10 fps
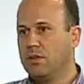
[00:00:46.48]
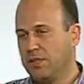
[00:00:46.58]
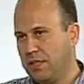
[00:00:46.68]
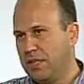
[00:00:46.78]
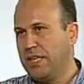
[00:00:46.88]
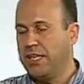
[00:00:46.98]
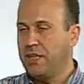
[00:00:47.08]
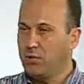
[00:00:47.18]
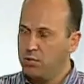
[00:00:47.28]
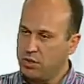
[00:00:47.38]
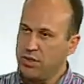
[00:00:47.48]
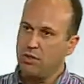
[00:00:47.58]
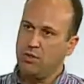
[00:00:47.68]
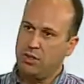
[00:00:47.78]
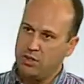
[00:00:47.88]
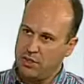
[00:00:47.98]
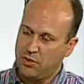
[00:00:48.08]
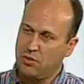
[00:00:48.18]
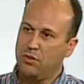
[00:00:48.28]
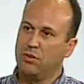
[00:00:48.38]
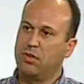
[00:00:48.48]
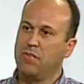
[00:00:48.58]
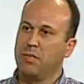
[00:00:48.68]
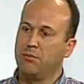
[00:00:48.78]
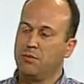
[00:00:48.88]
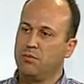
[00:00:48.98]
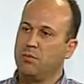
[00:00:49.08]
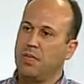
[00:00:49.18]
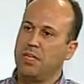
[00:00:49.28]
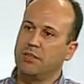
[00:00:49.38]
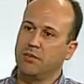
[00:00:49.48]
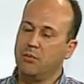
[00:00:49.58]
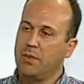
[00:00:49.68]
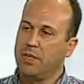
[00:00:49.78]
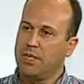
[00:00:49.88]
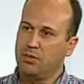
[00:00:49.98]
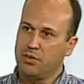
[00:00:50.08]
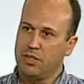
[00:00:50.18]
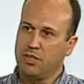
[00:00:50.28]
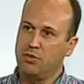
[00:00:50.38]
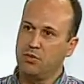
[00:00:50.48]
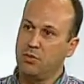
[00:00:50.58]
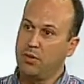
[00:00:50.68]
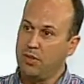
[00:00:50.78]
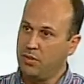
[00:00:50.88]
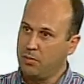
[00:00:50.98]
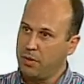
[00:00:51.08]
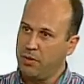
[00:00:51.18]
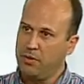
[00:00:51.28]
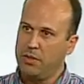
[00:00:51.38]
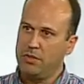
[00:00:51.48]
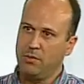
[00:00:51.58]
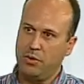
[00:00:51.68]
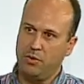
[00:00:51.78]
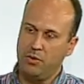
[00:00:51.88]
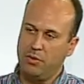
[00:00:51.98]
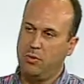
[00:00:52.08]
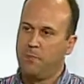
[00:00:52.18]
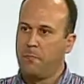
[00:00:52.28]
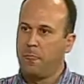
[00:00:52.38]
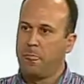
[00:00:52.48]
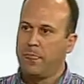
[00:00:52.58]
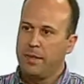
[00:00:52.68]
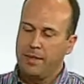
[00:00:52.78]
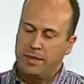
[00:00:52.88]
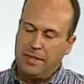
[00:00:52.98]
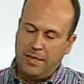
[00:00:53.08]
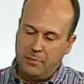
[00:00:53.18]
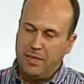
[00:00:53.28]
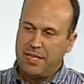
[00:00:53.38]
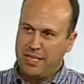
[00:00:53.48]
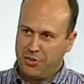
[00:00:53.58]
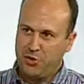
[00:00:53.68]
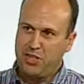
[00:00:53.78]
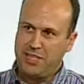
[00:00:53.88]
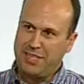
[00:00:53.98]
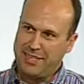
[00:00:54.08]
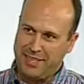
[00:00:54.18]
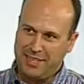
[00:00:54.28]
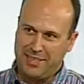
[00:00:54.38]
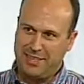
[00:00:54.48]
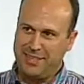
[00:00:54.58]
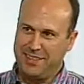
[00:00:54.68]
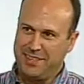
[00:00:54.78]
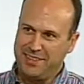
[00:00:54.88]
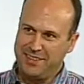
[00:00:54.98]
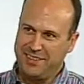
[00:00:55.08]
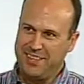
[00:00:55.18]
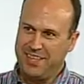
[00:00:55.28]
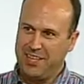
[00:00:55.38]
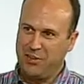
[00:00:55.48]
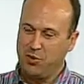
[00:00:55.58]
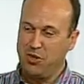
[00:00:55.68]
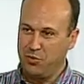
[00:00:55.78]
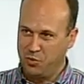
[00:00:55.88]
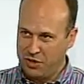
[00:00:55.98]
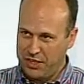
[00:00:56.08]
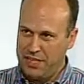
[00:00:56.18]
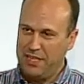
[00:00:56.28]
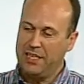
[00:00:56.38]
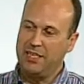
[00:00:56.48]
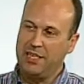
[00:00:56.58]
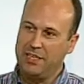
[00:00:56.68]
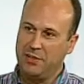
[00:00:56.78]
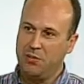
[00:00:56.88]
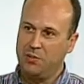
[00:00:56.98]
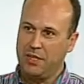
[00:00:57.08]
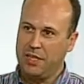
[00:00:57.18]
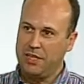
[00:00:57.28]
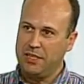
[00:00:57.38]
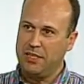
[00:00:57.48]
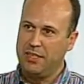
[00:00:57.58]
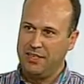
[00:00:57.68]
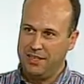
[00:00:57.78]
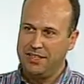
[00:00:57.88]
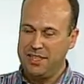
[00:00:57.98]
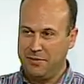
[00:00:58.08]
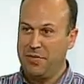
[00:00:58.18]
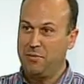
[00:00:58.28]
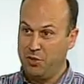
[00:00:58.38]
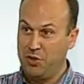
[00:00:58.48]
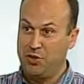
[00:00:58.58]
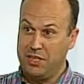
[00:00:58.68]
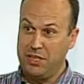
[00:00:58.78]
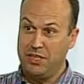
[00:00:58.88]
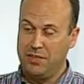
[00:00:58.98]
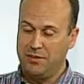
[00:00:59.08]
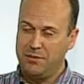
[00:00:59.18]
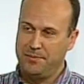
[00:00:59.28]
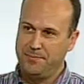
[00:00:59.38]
eh, hay algunos sectores que son digamos más complicados de introducir innovaciones, pero el mercado se encarga de que, de que los industriales y las industrias se vayan poniendo al día. ¿no?